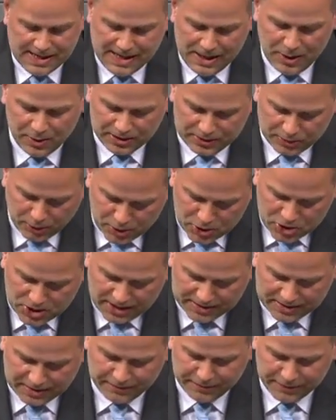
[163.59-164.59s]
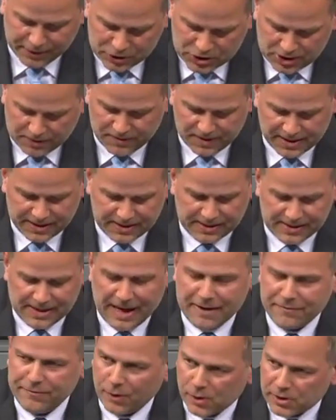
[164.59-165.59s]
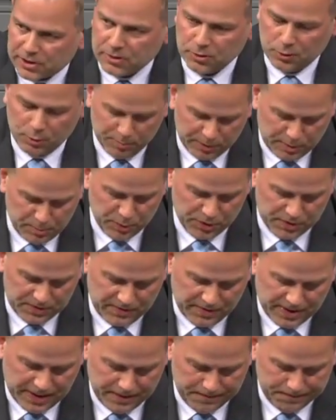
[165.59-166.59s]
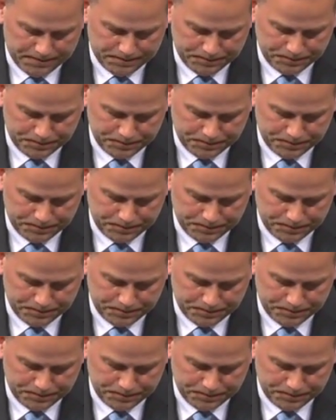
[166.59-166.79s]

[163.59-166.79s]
auch in Deutschland in wirtschaftlichen Erfolg umgemünzt werden.